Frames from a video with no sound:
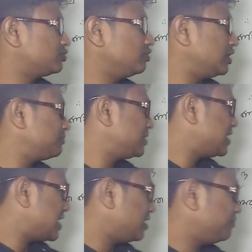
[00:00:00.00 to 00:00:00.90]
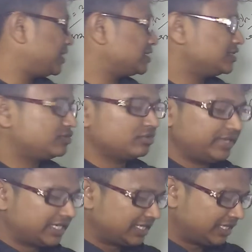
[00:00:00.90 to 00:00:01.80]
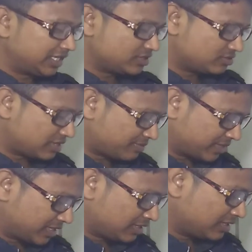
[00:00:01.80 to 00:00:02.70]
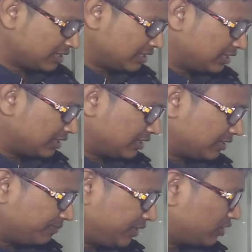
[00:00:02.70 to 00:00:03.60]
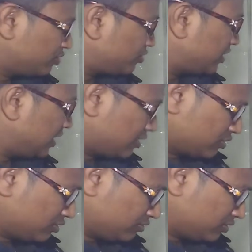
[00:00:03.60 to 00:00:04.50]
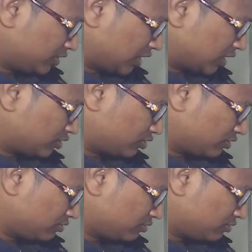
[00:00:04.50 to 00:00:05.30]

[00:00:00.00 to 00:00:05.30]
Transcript: যোগ করলাম আর ম্যানেজ দিতে হবে এখান থেকে যদি আমরা বিয়োগ করে দিই কত সাতশো